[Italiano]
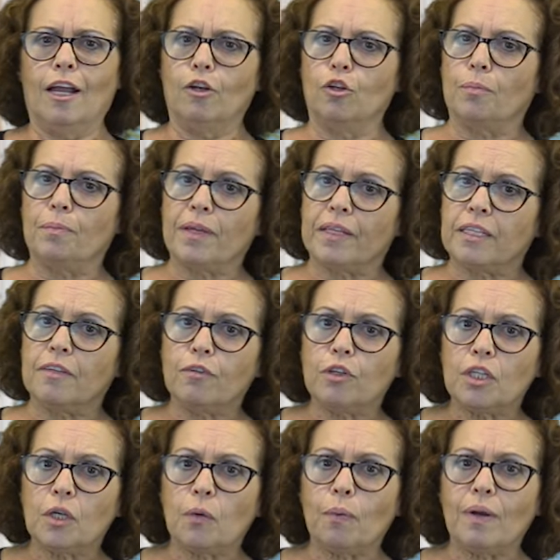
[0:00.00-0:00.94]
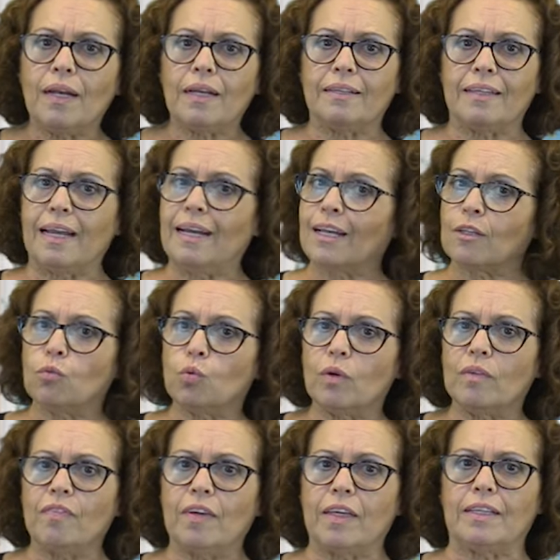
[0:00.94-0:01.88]
L'obiettivo quel, della
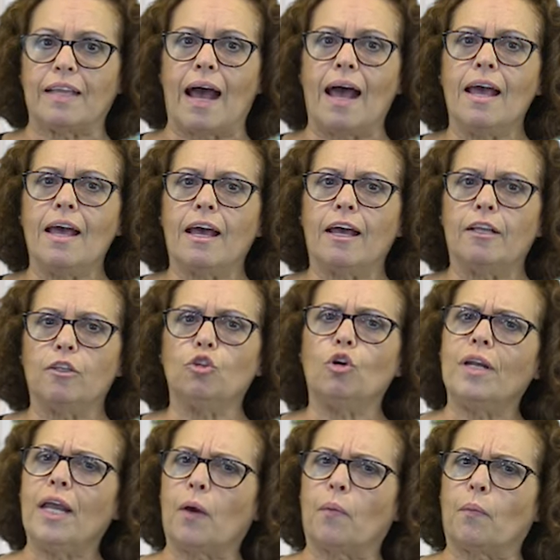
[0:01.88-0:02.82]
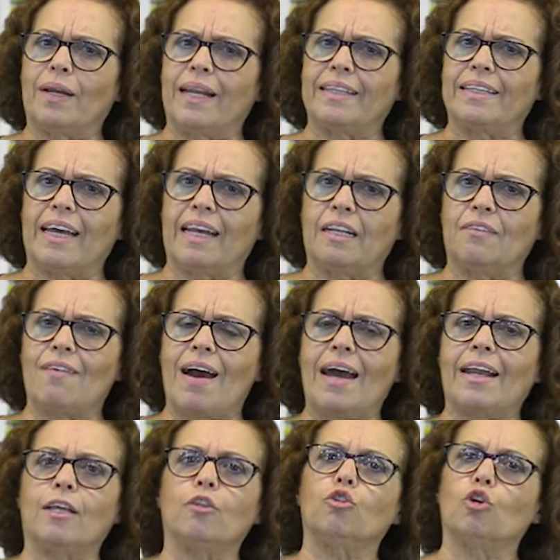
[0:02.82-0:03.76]
tua vita non è quella di
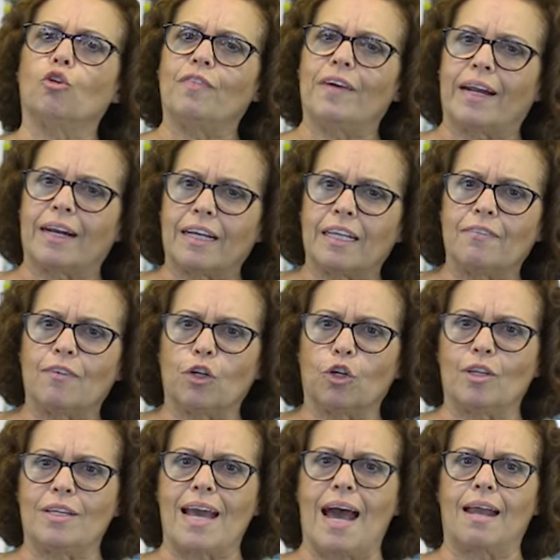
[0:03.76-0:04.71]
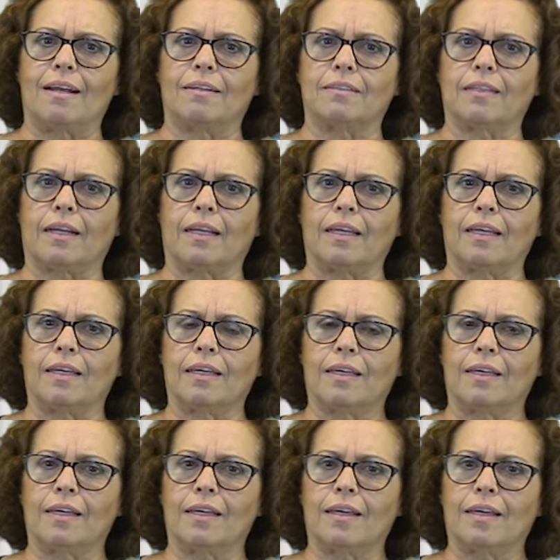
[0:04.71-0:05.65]
arrivare dove arrivano gli altri,
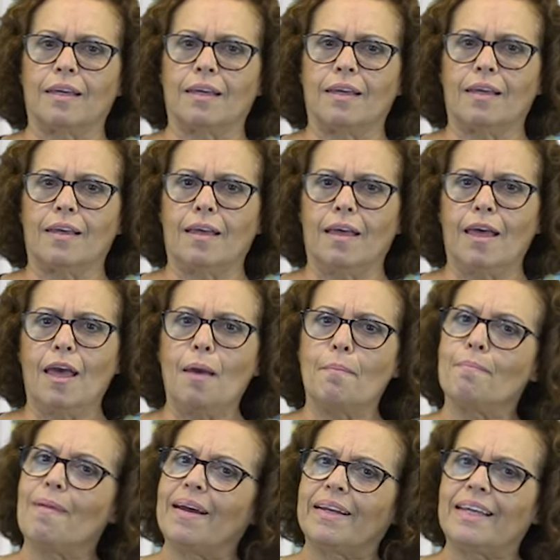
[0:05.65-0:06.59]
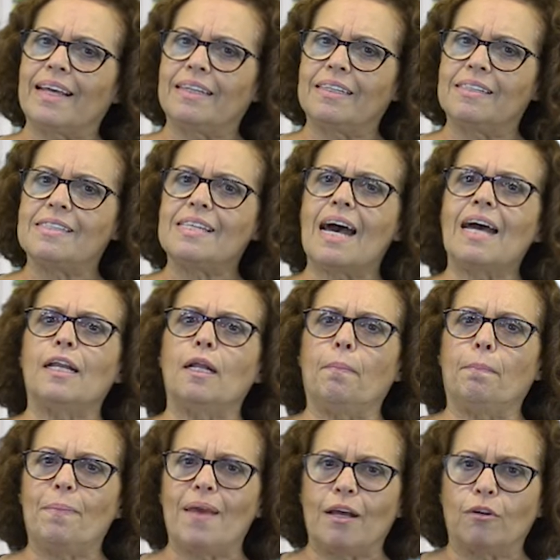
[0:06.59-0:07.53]
ma realizzare
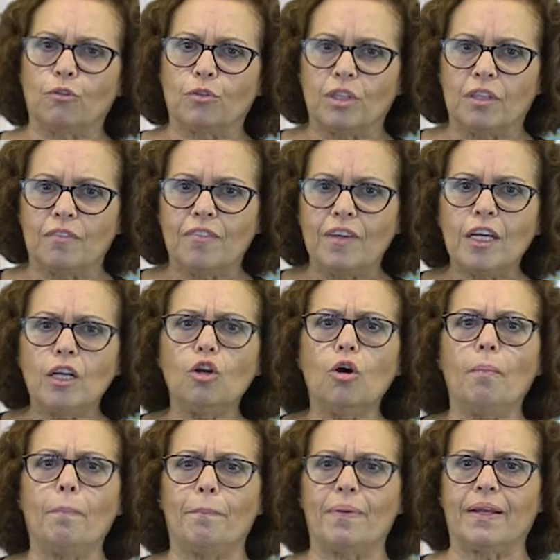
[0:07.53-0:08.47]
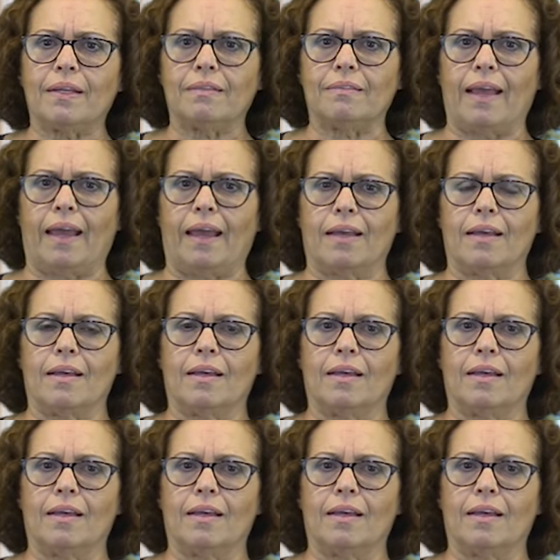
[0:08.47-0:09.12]
il piano divino per te.